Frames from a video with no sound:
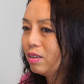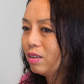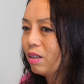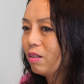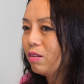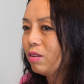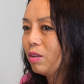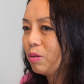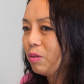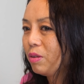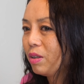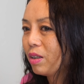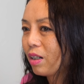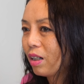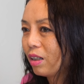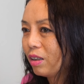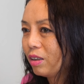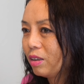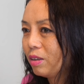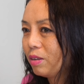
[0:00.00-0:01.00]
然后你会
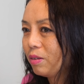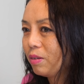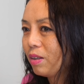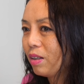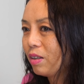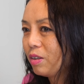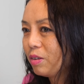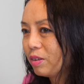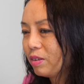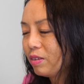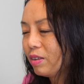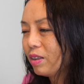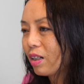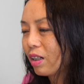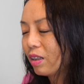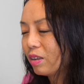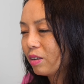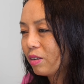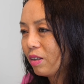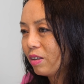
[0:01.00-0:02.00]
感受到，有时候你
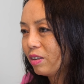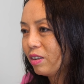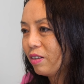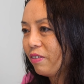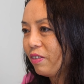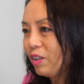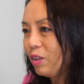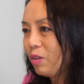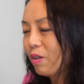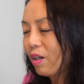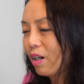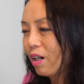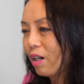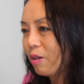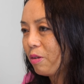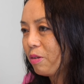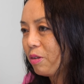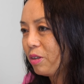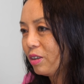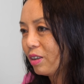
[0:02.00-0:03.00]
感受到一些温暖
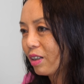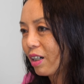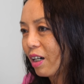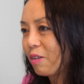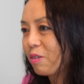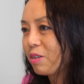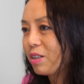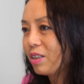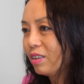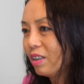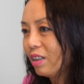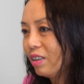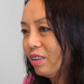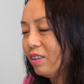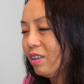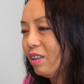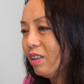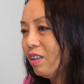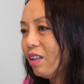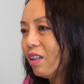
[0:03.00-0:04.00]
啊，或者感动你人
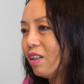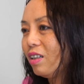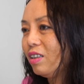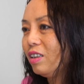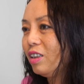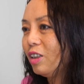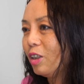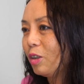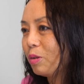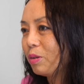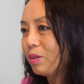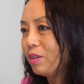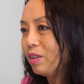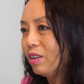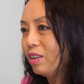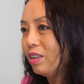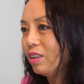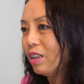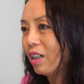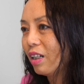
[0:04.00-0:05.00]
心的一些东
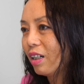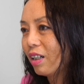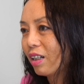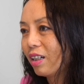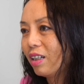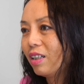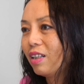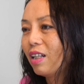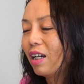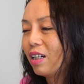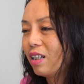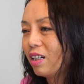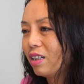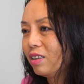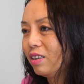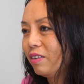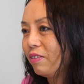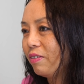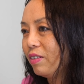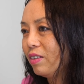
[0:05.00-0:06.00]
西，想跟大家
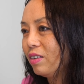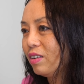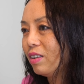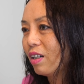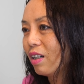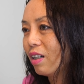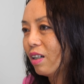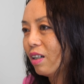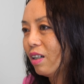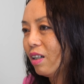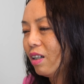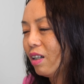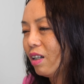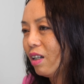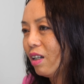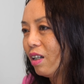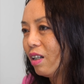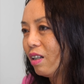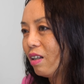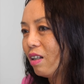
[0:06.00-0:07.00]
一起分享。
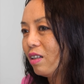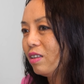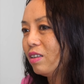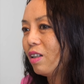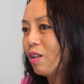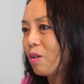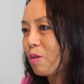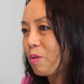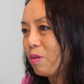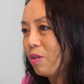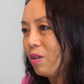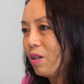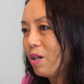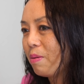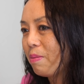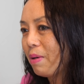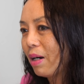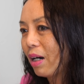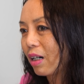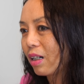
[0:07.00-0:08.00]
但是到国
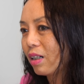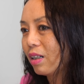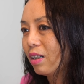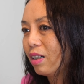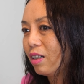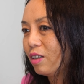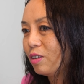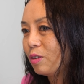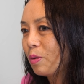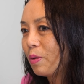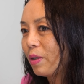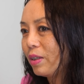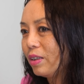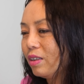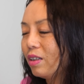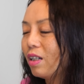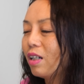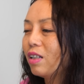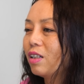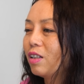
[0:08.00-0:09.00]
内吧，可能那种环
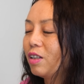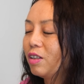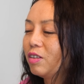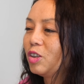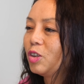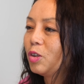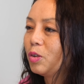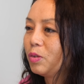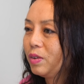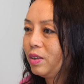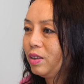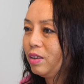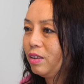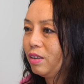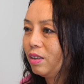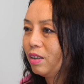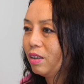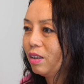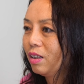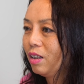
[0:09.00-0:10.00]
境大家都熟
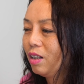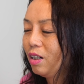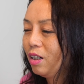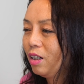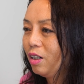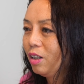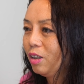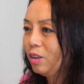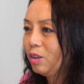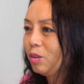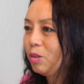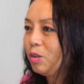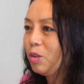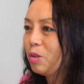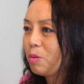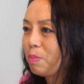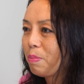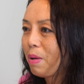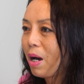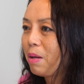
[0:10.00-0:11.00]
悉，所
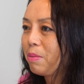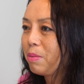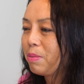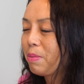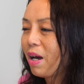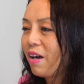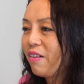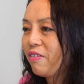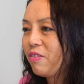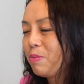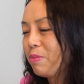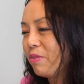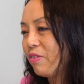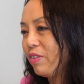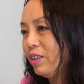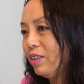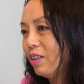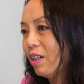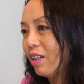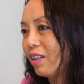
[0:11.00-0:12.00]
以拍不拍、分不
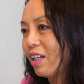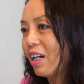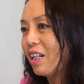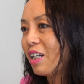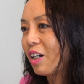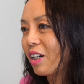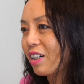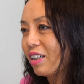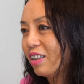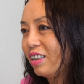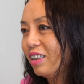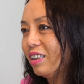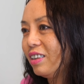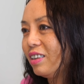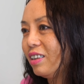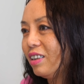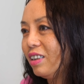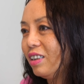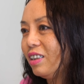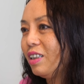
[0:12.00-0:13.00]
分享，大家可能
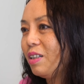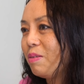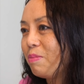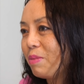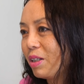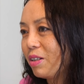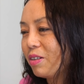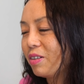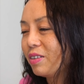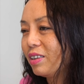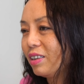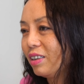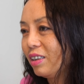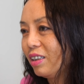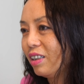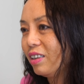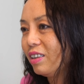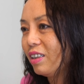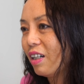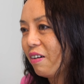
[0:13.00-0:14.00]
自己心里面都有自
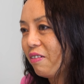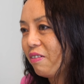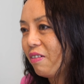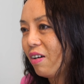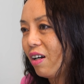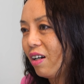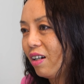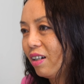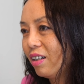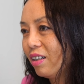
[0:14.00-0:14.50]
己的想法。